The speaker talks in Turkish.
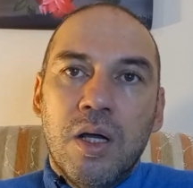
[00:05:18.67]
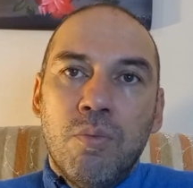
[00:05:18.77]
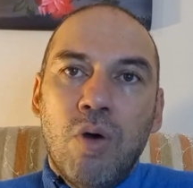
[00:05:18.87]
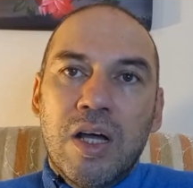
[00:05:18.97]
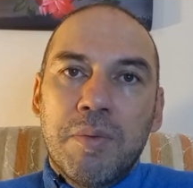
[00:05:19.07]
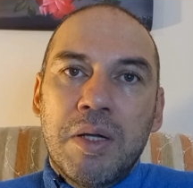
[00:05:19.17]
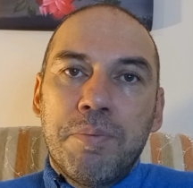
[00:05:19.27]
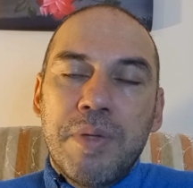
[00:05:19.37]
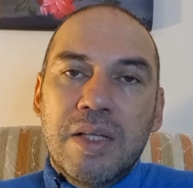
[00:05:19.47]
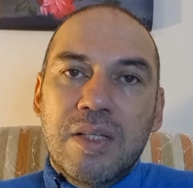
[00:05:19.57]
Bu
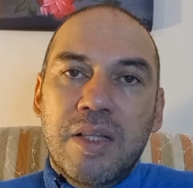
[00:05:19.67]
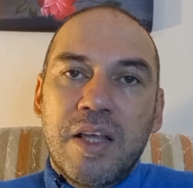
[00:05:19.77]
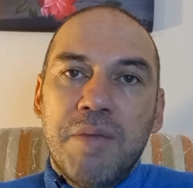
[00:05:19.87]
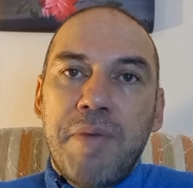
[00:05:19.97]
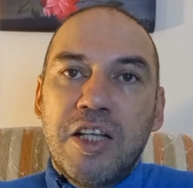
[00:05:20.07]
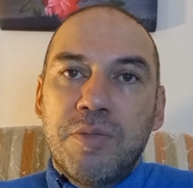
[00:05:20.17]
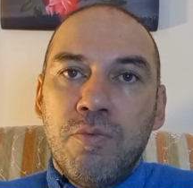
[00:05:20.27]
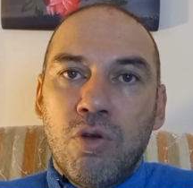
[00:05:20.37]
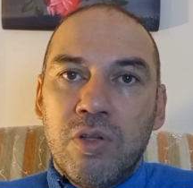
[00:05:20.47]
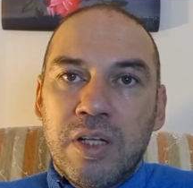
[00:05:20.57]
arabanın piyasa değeri 5
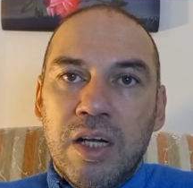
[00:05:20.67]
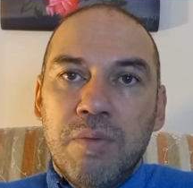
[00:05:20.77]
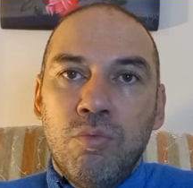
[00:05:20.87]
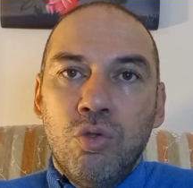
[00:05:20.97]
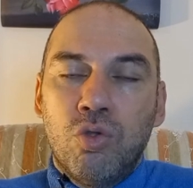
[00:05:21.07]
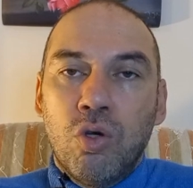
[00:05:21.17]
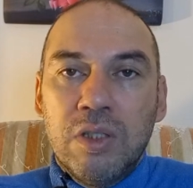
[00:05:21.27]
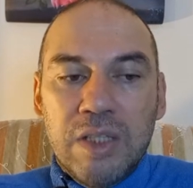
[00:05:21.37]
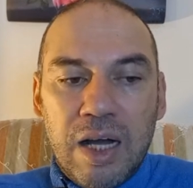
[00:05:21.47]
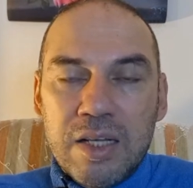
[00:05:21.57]
milyon lira. Bunu
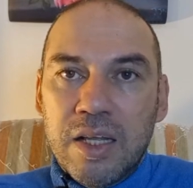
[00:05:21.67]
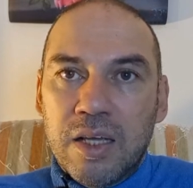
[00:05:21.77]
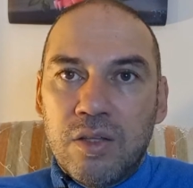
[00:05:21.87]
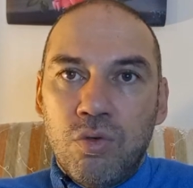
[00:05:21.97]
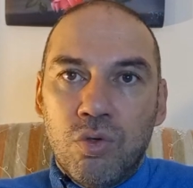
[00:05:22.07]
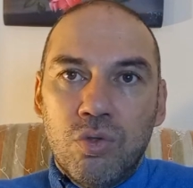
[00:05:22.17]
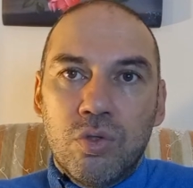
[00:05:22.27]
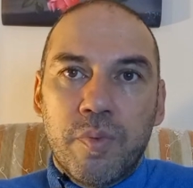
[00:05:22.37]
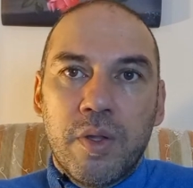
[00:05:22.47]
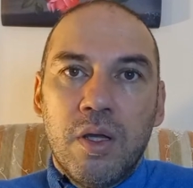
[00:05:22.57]
token haline
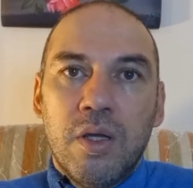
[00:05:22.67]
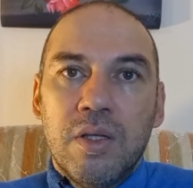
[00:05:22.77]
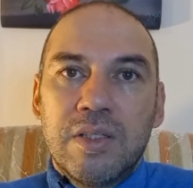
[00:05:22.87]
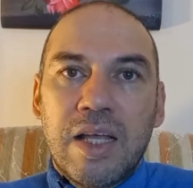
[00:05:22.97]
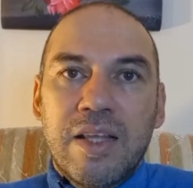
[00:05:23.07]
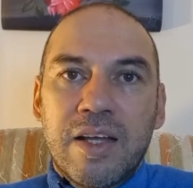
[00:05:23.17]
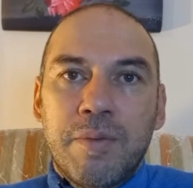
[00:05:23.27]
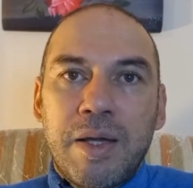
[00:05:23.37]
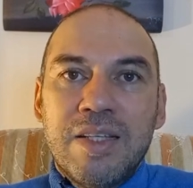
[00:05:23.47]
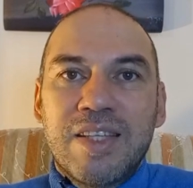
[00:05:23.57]
getiriyoruz. Sen
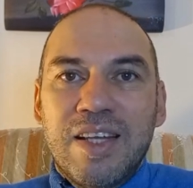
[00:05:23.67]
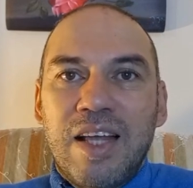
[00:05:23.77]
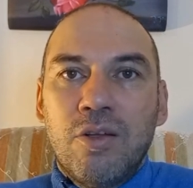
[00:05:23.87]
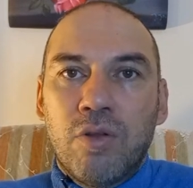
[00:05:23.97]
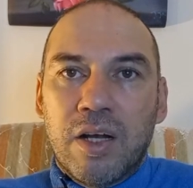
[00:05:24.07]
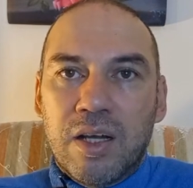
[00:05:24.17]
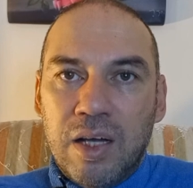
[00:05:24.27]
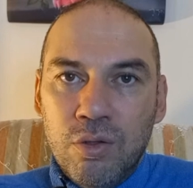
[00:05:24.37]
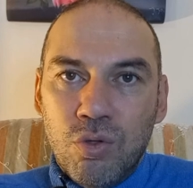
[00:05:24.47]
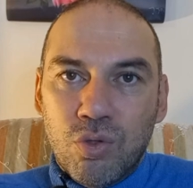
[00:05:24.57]
arabayı sanal olarak
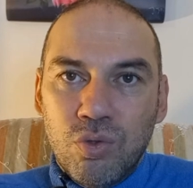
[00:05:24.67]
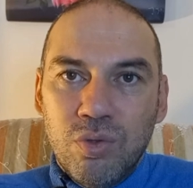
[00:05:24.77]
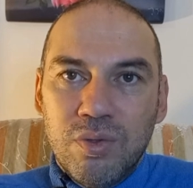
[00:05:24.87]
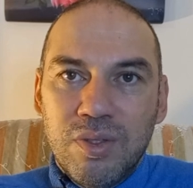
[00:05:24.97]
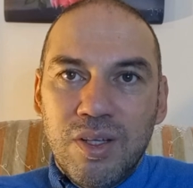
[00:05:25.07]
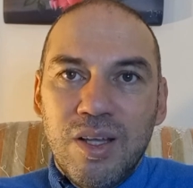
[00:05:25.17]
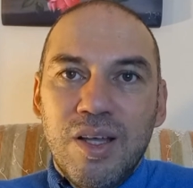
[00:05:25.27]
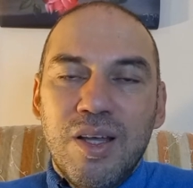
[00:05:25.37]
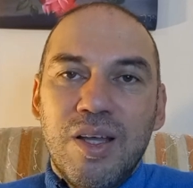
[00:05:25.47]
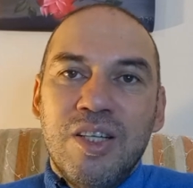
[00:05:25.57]
alıyorsun.
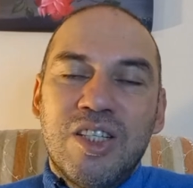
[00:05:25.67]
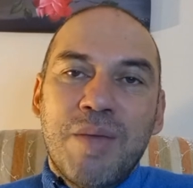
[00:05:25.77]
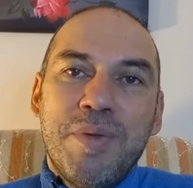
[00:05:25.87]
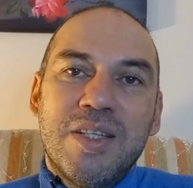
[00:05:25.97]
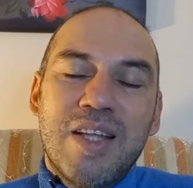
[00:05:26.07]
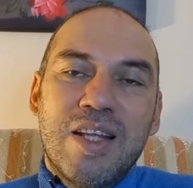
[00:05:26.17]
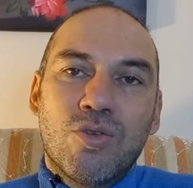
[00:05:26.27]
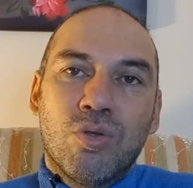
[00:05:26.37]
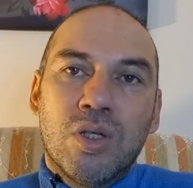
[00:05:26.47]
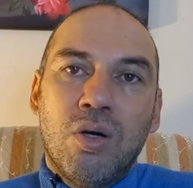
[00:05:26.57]
İşte bir sene
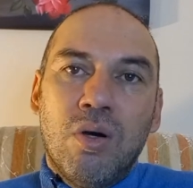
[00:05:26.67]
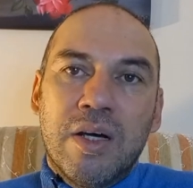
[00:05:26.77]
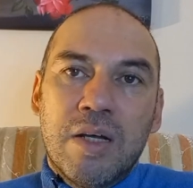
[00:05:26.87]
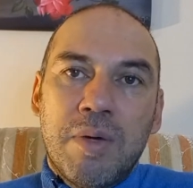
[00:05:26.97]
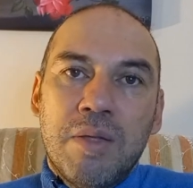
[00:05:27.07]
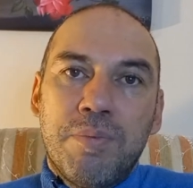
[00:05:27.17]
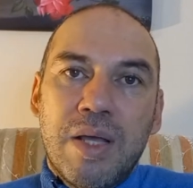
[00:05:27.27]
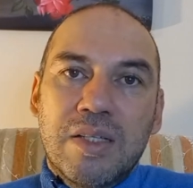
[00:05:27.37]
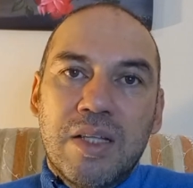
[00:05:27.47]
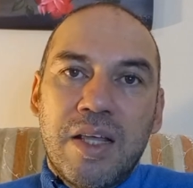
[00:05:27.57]
sonra o arabanın
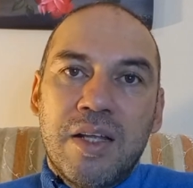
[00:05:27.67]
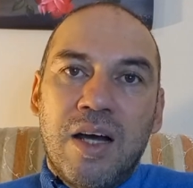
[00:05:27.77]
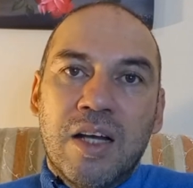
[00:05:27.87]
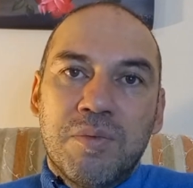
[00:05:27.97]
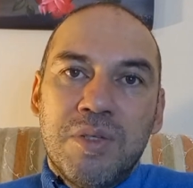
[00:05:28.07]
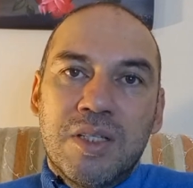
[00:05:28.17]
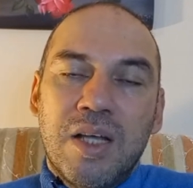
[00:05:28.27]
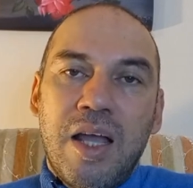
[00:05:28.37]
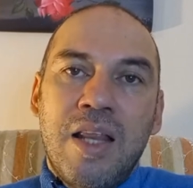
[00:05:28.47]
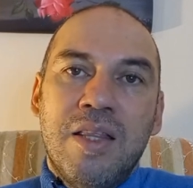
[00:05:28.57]
piyasa değeri
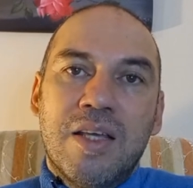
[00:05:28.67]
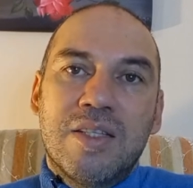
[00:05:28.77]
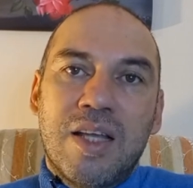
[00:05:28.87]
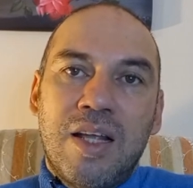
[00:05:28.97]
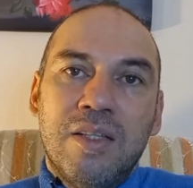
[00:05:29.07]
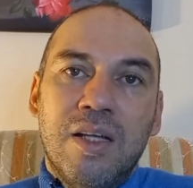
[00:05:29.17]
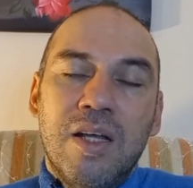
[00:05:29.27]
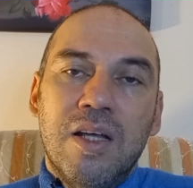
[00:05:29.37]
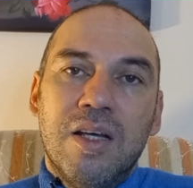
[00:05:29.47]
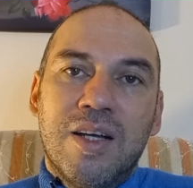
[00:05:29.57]
artmışsa elindeki sanal
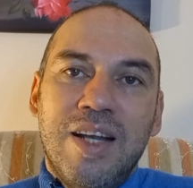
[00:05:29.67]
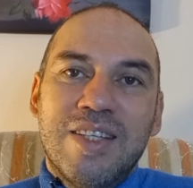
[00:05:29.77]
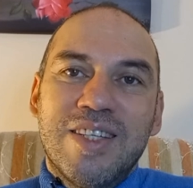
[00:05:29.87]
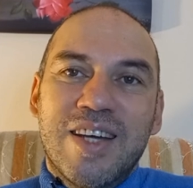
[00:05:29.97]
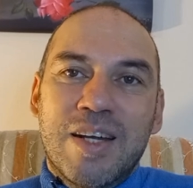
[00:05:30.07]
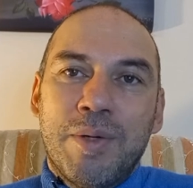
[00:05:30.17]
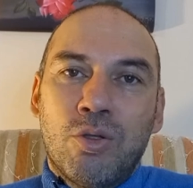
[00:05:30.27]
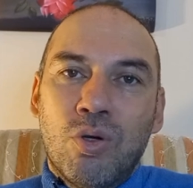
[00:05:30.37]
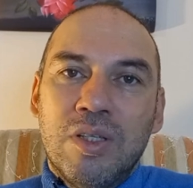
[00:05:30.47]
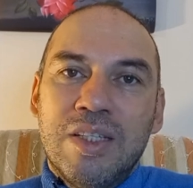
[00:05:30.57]
klasik araba
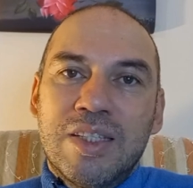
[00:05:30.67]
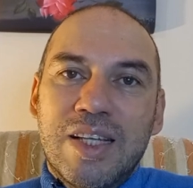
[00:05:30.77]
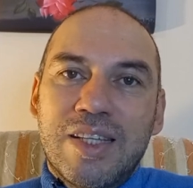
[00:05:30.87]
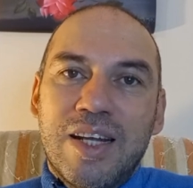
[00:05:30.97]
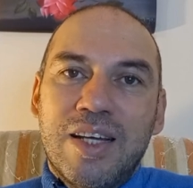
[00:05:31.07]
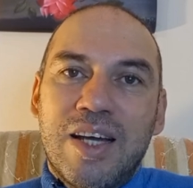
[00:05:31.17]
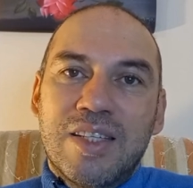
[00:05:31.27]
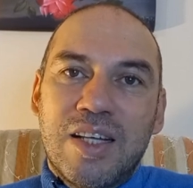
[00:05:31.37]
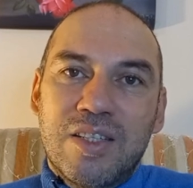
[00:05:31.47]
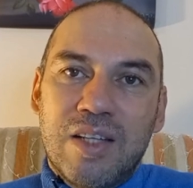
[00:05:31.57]
tokenını satarak
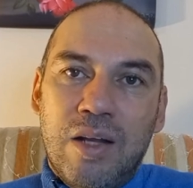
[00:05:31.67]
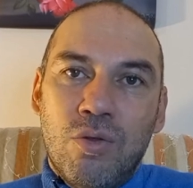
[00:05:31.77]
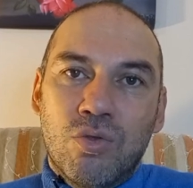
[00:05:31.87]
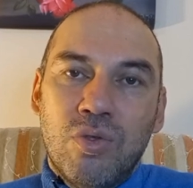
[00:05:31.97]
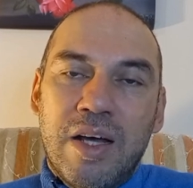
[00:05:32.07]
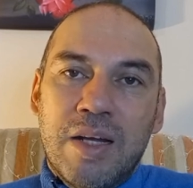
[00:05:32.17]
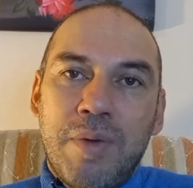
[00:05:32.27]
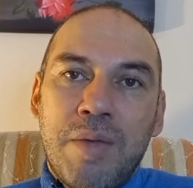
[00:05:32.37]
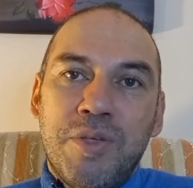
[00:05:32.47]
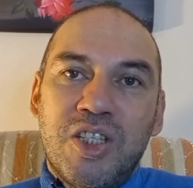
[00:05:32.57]
kazanç sağlıyorsun.
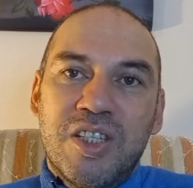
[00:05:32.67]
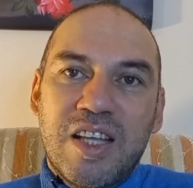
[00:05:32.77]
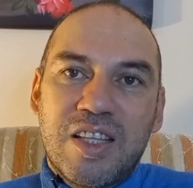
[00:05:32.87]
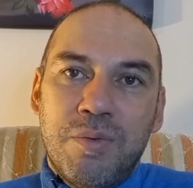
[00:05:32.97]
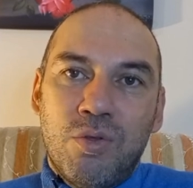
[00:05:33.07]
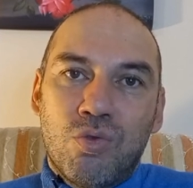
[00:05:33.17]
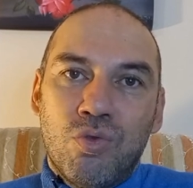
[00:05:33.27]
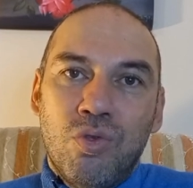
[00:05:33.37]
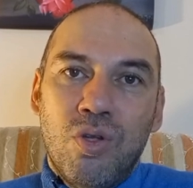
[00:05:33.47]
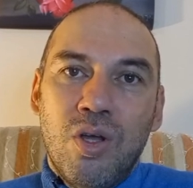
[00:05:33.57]
Arabayı bir şirket gibi
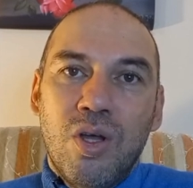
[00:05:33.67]
düşünün.